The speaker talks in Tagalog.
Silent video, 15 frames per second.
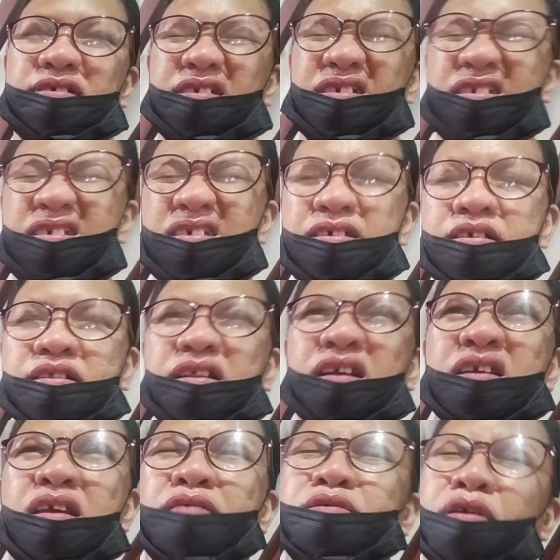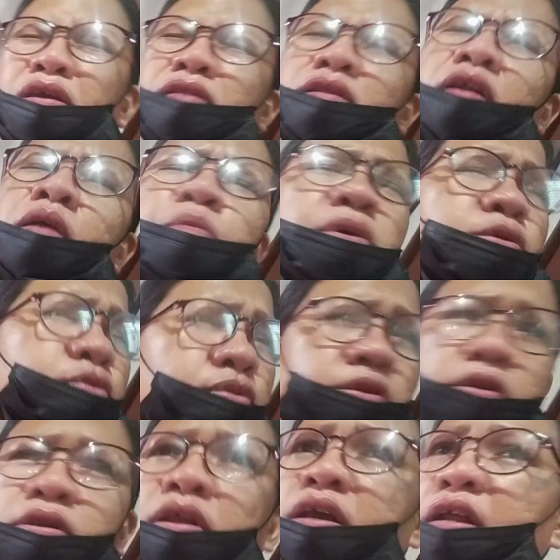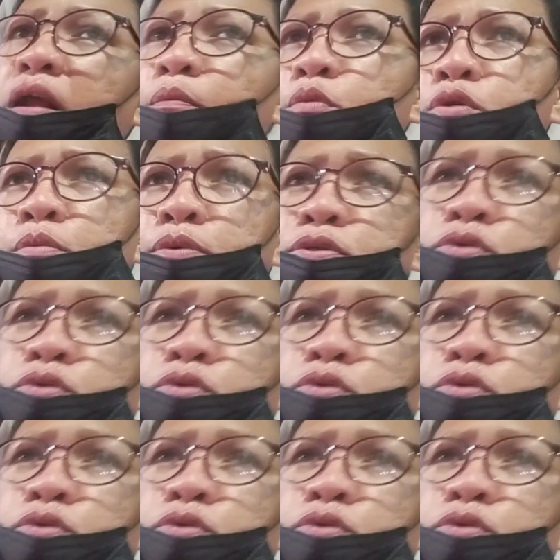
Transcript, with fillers: Ay, lagi ang sakita naman jud likramo naman